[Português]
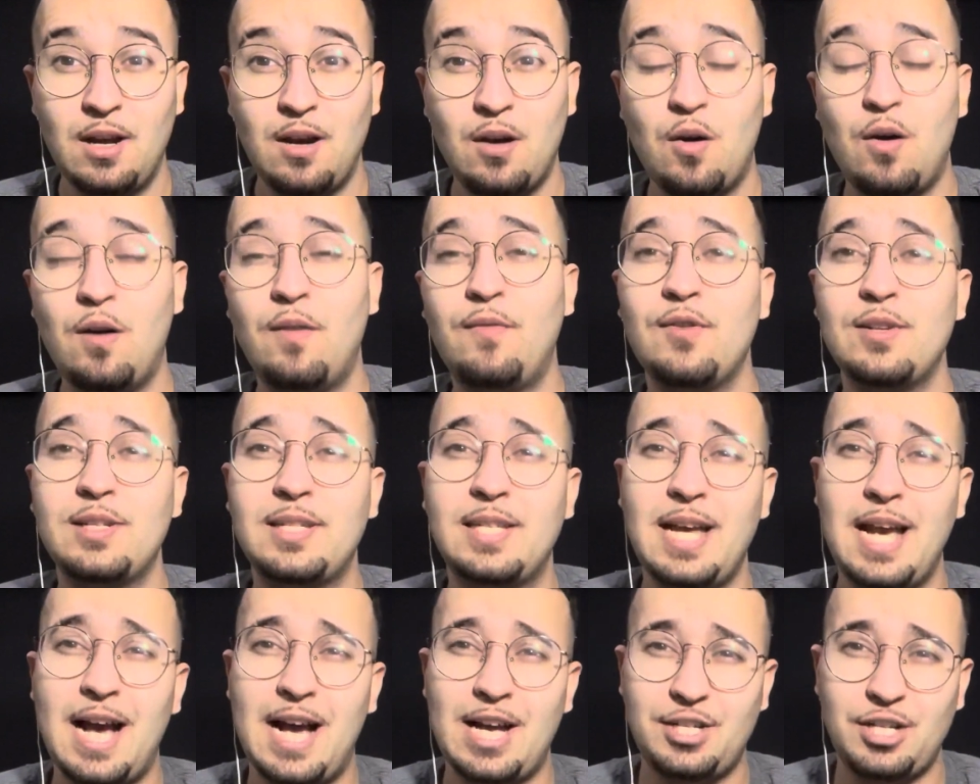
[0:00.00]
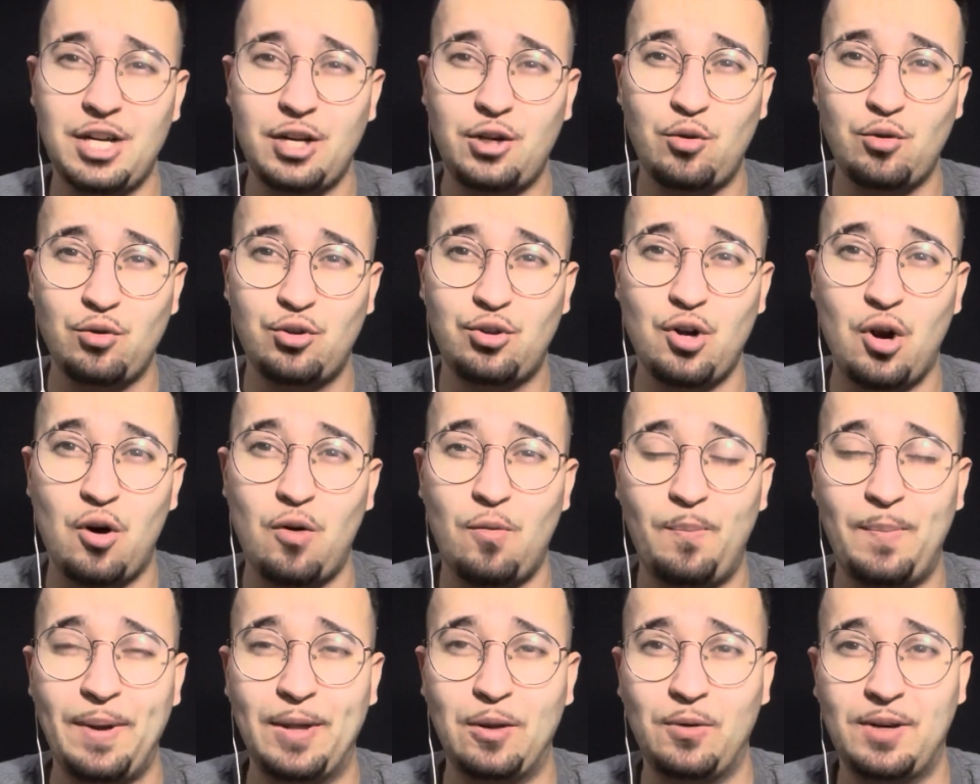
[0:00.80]
Ou você acha que o John,
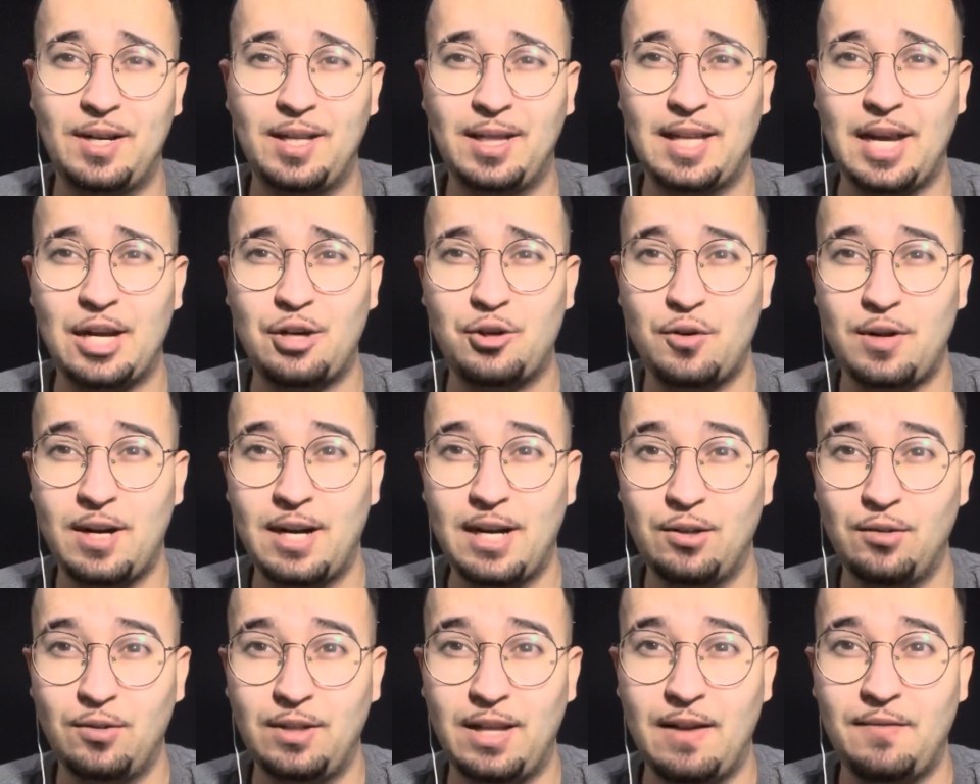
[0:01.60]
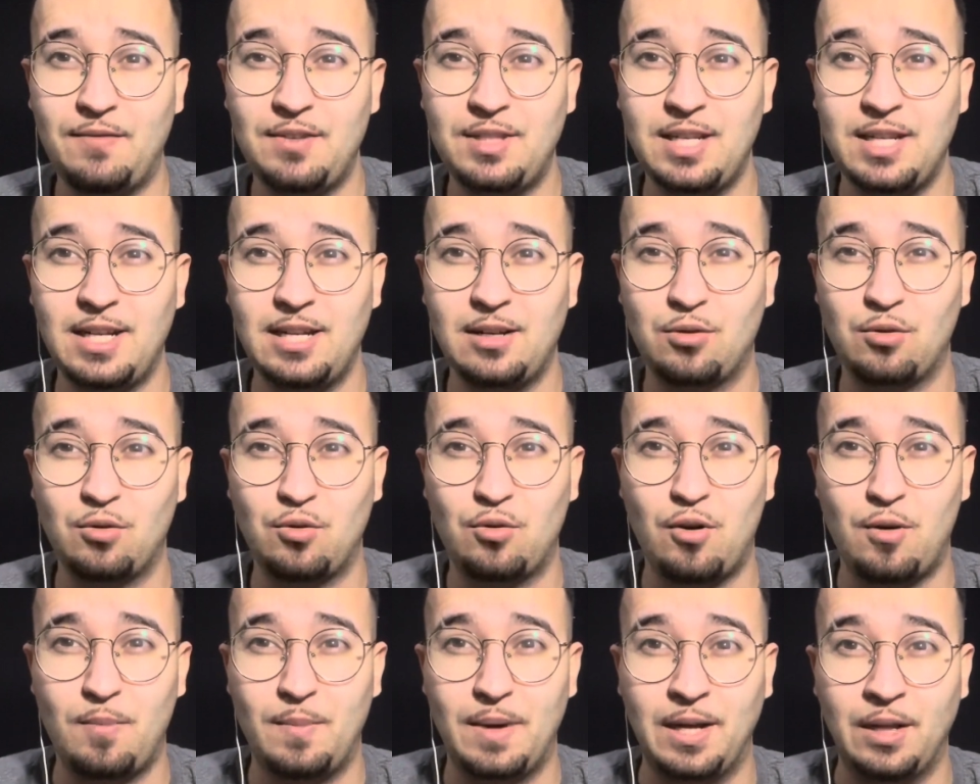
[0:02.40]
pelo que está jogando, deve seguir no
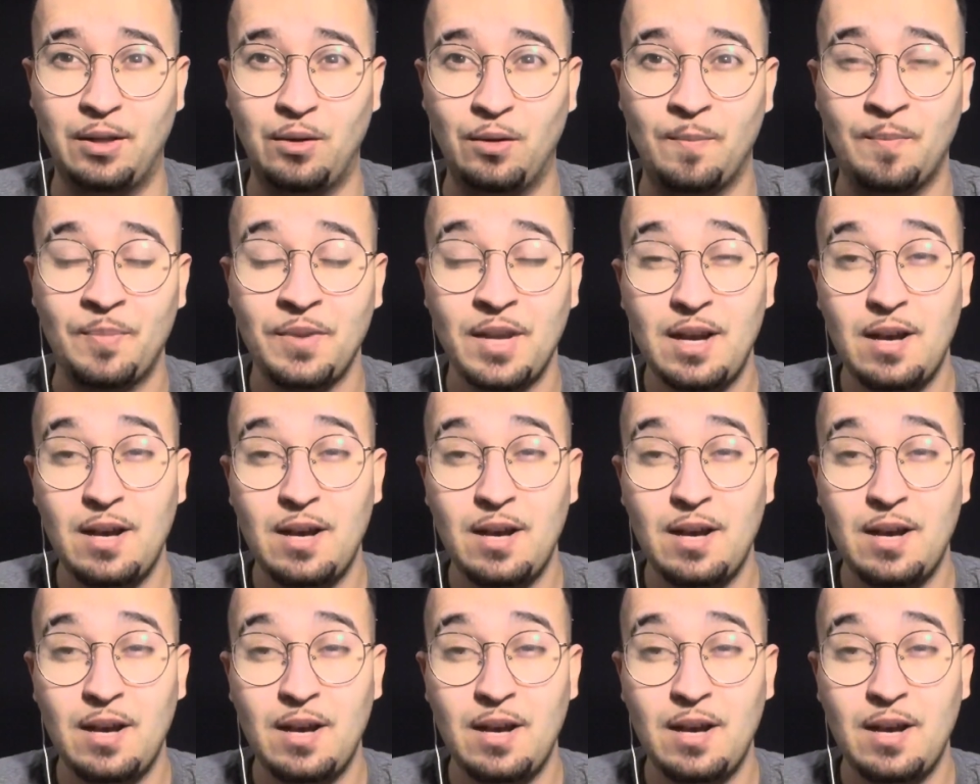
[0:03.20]
comando?